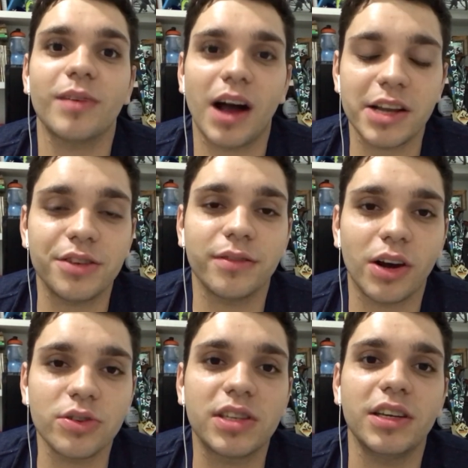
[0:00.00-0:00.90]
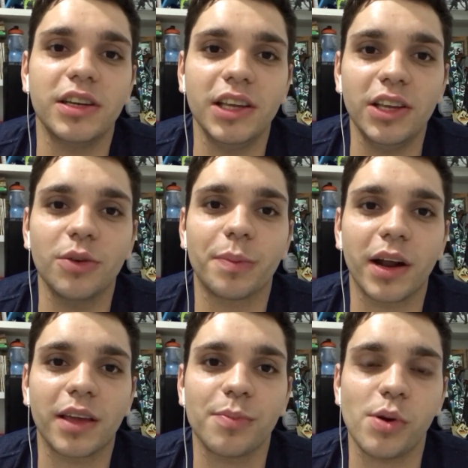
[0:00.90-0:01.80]
ativar o sininho
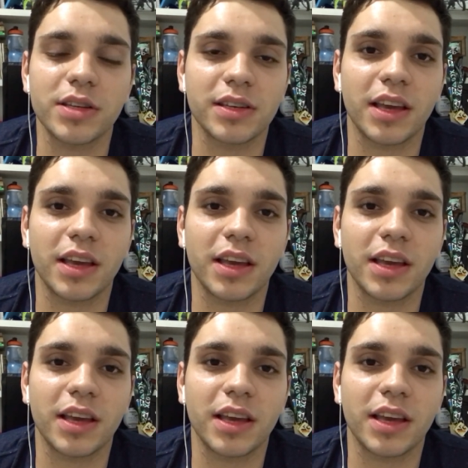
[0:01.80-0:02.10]
para que possa